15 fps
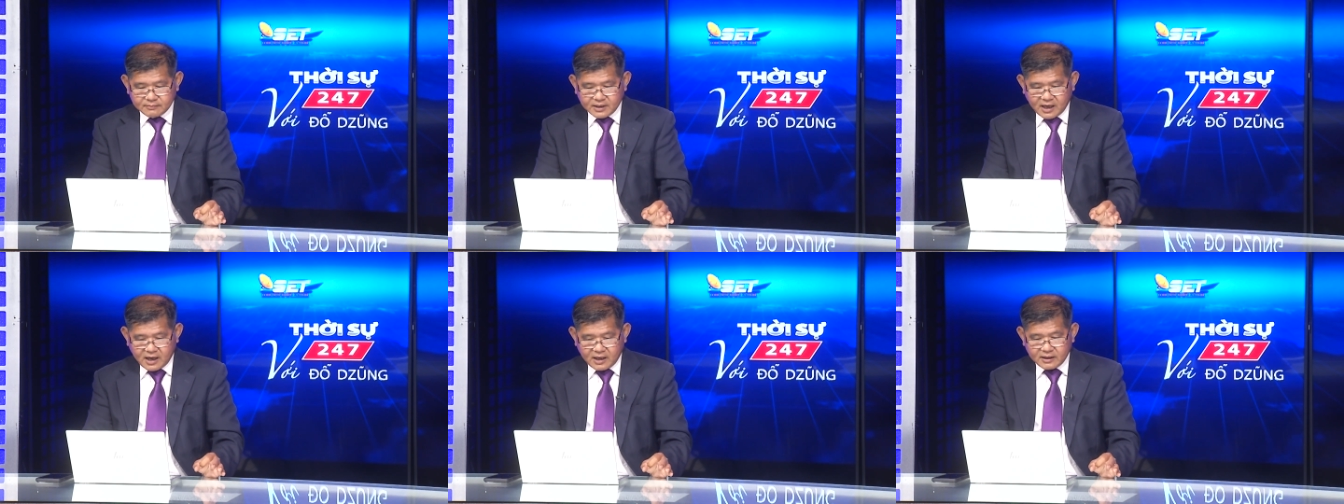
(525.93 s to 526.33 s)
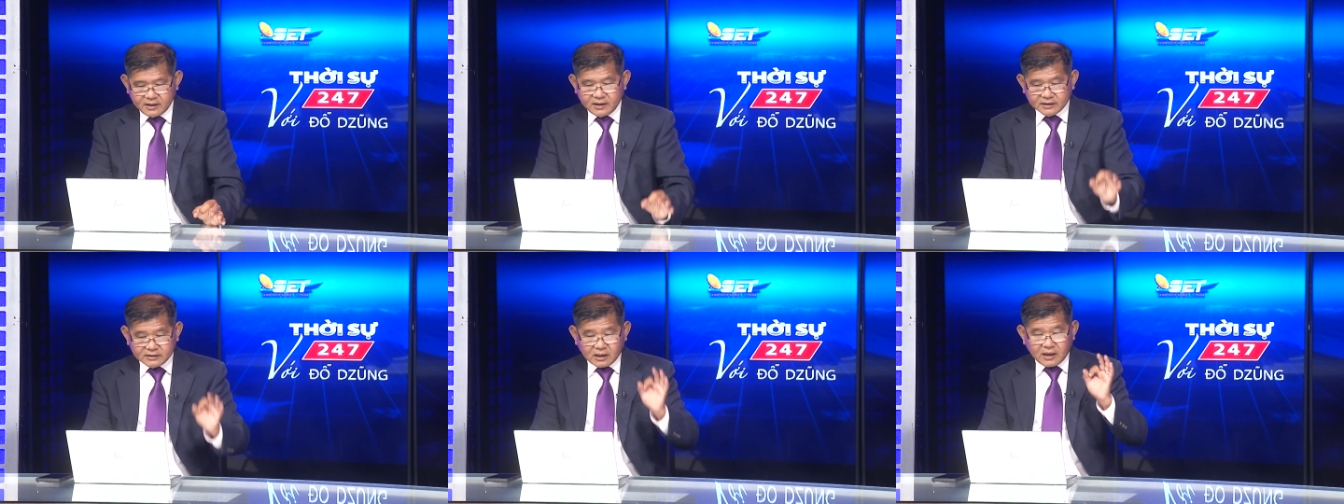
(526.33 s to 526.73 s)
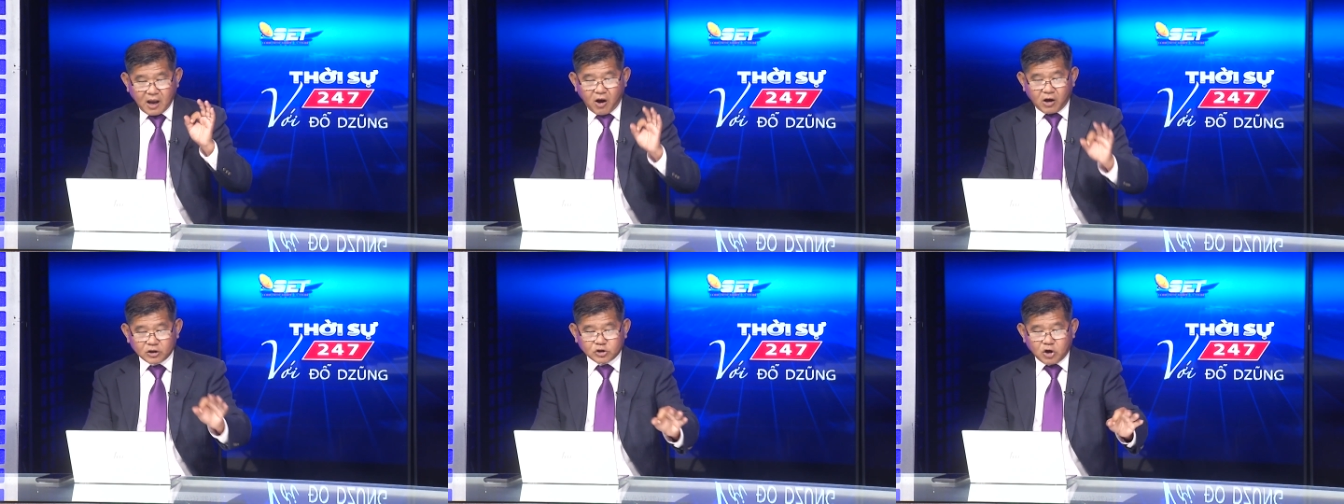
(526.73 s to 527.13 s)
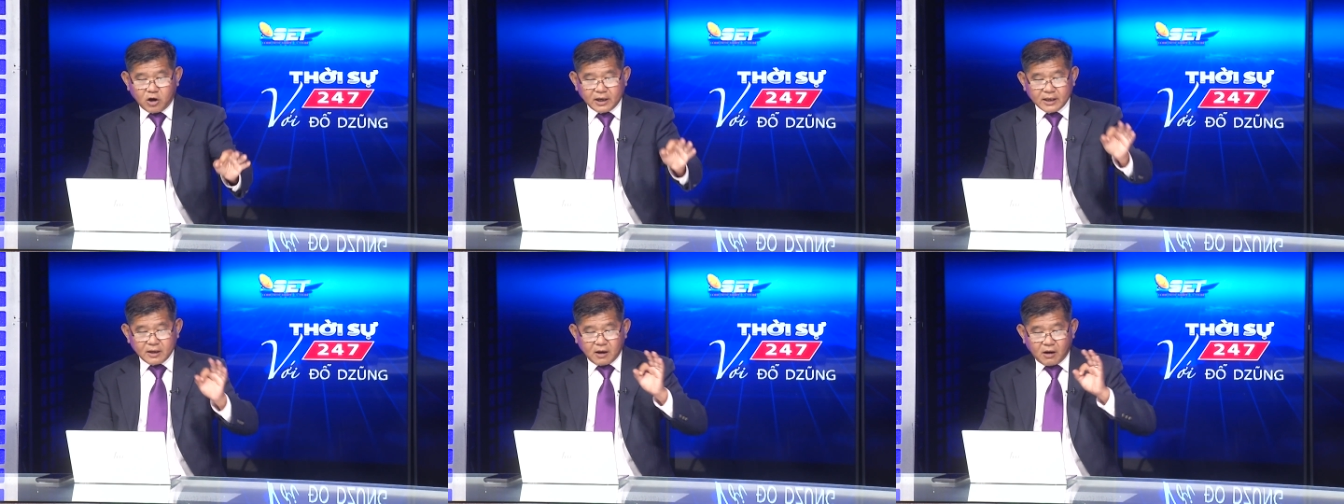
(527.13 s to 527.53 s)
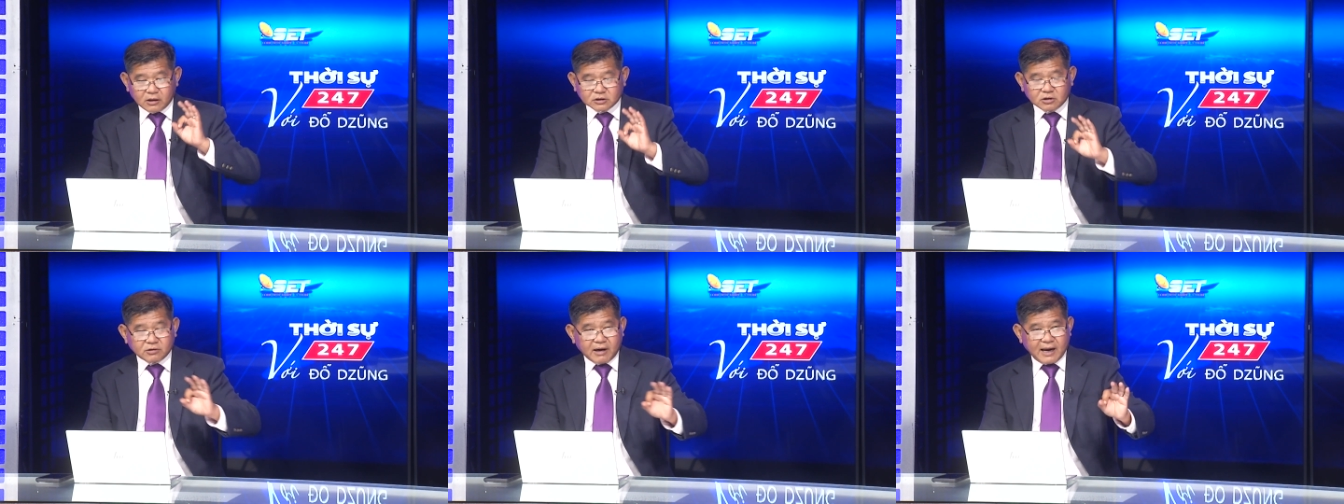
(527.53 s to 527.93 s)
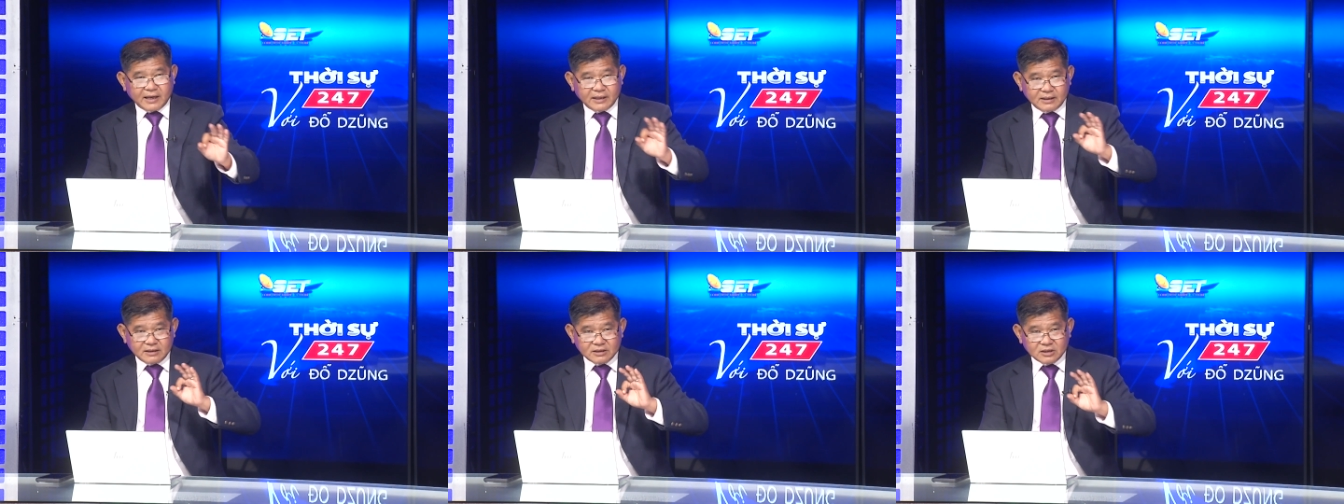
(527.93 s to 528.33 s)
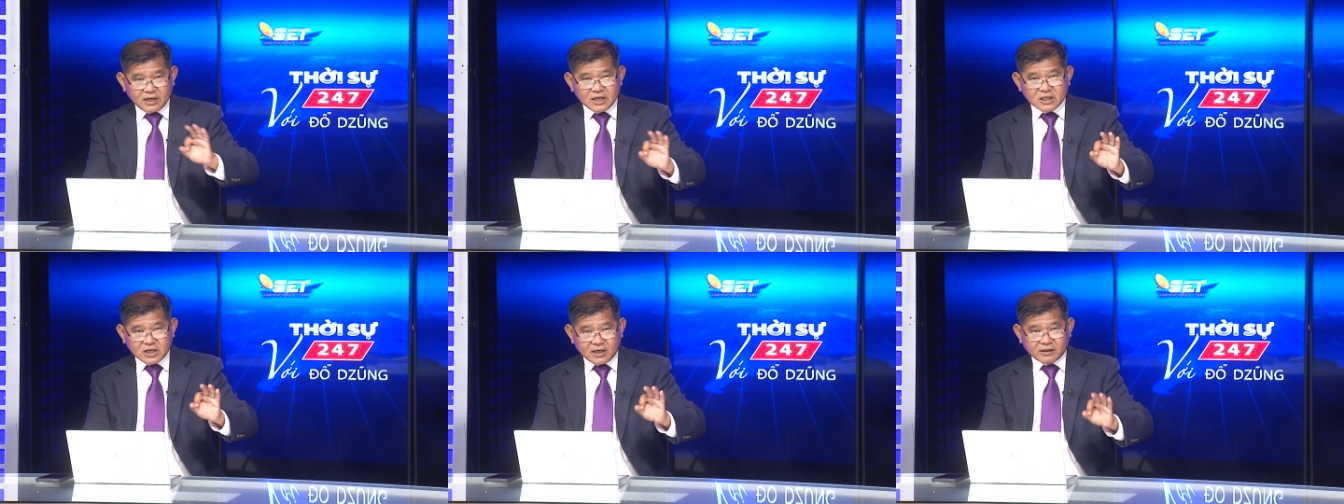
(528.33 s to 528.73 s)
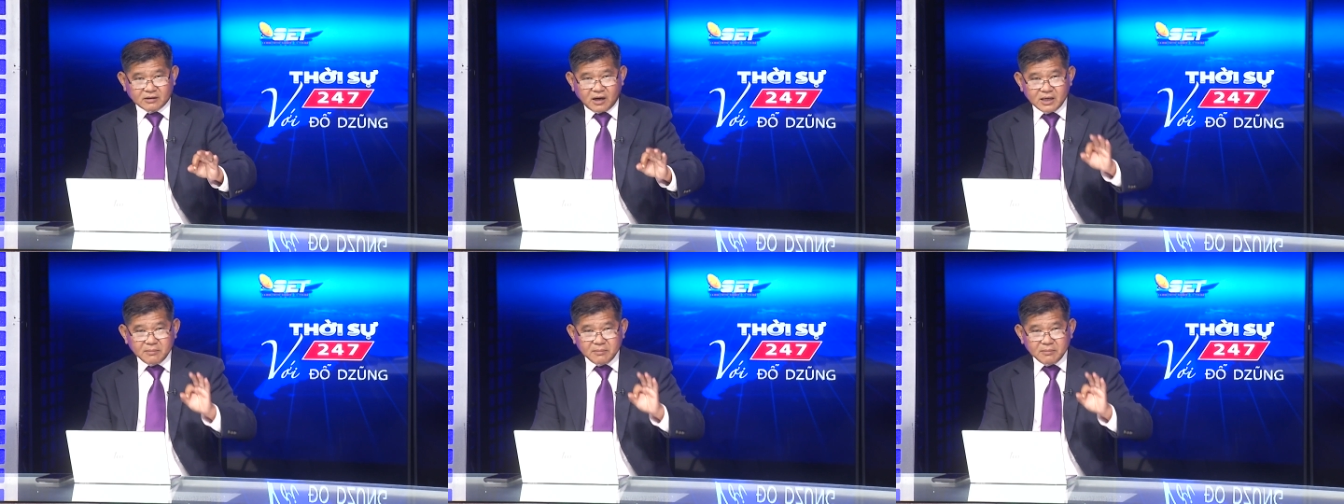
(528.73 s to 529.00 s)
Đó, tức là họ cho cái authorization,